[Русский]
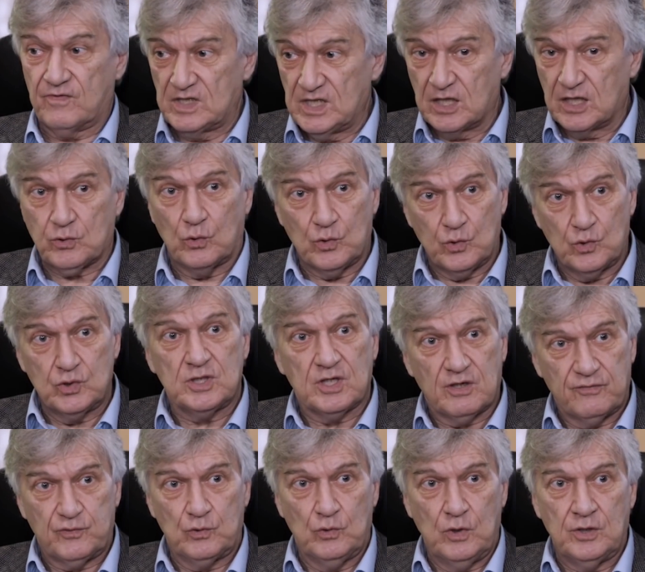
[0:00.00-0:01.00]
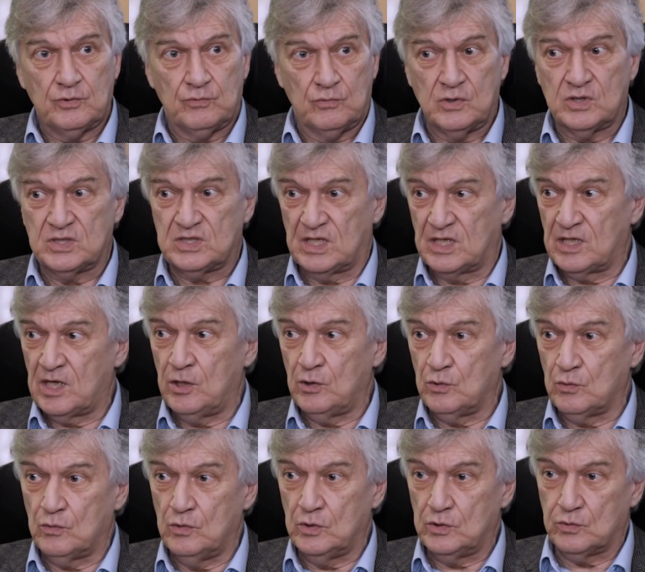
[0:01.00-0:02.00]
вклад художника в ту или иную
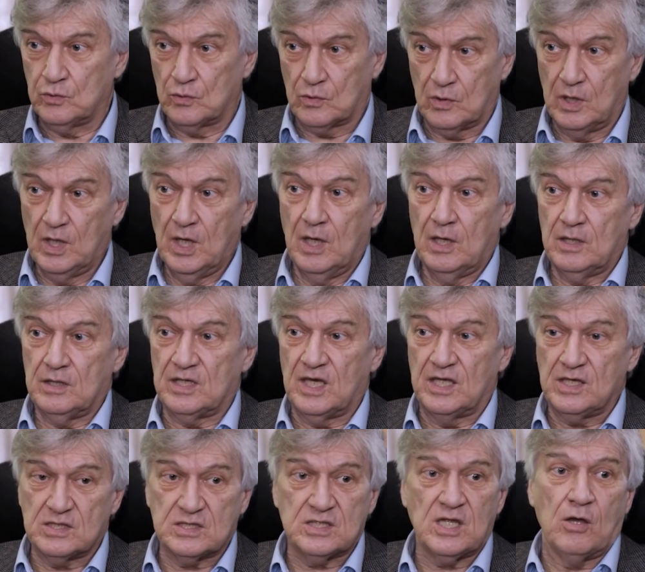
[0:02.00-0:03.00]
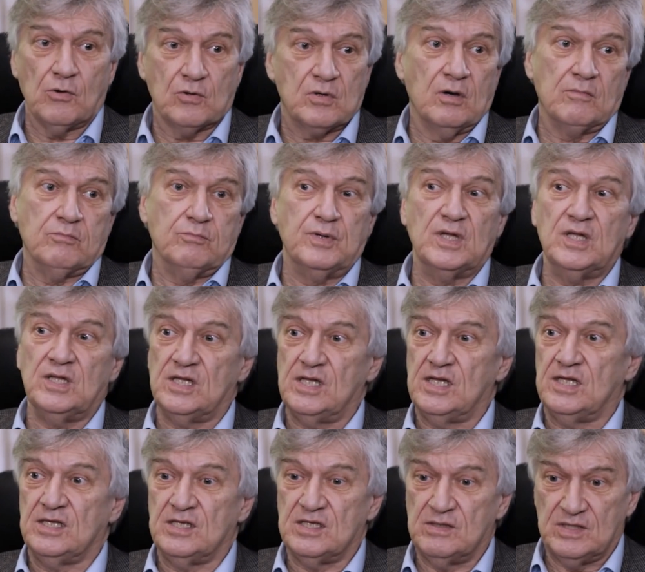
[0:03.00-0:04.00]
национальную культуру. Я не знаю, был
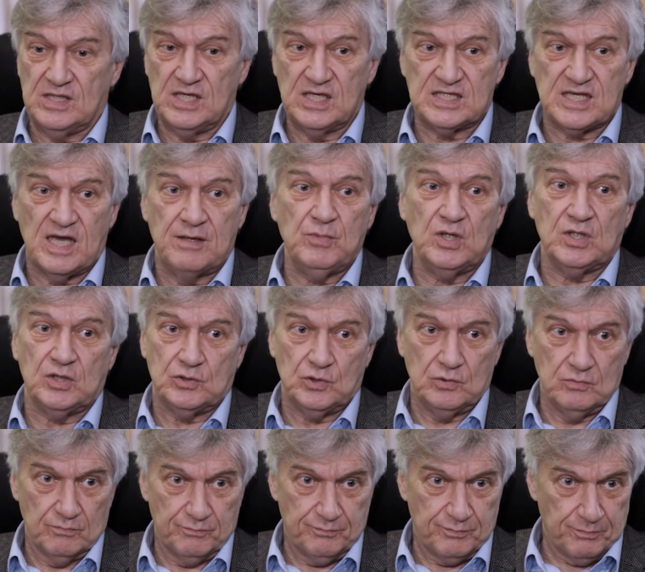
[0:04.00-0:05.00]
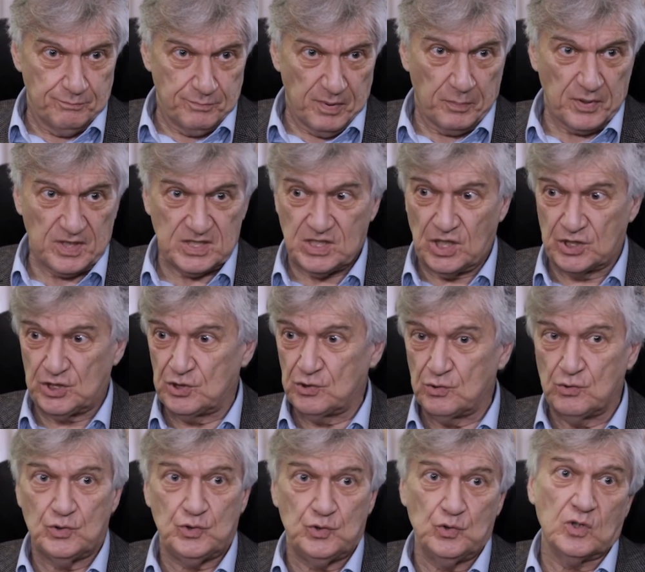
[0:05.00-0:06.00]
ли незаметен по
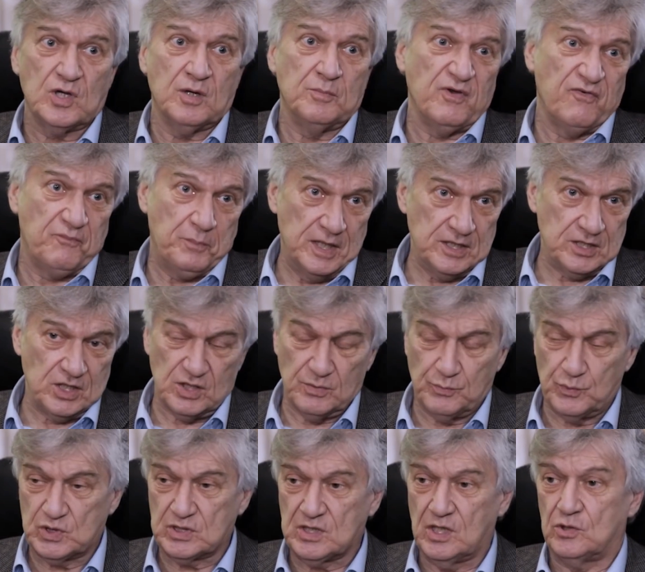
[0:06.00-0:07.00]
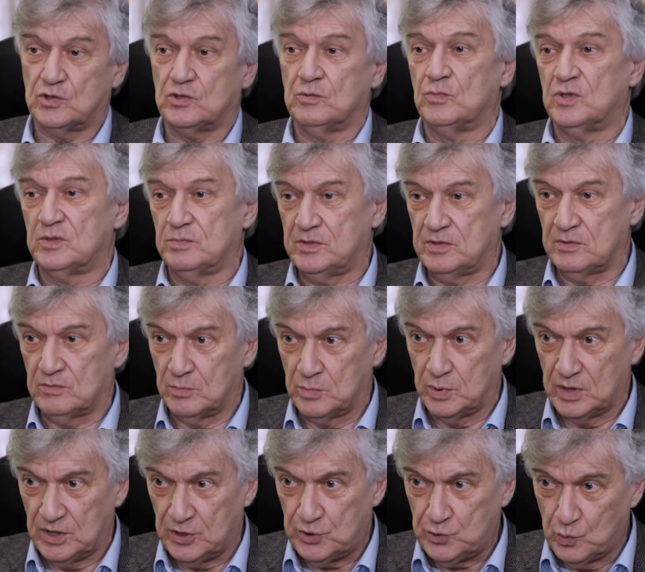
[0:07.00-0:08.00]
происхождению тюрком, я вполне допускаю, что, может быть, он
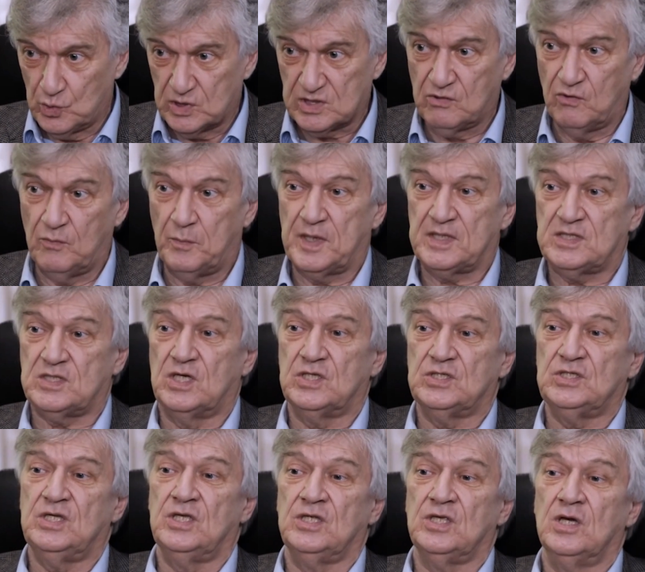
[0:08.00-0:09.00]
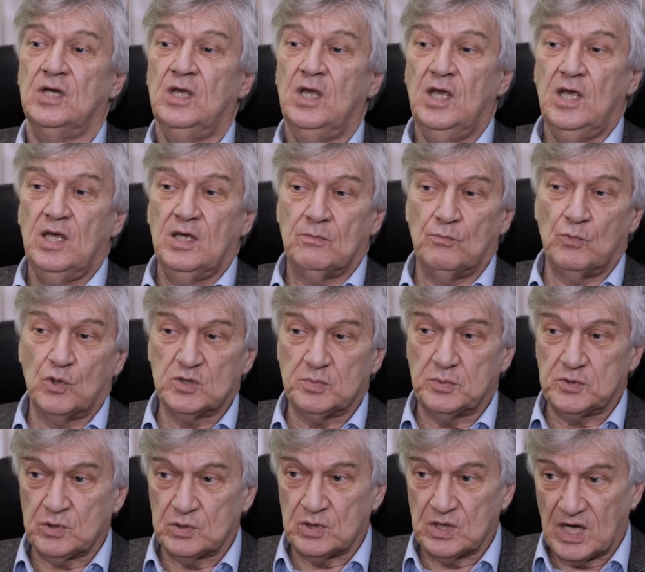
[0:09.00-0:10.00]
был тюркского происхождения, может быть,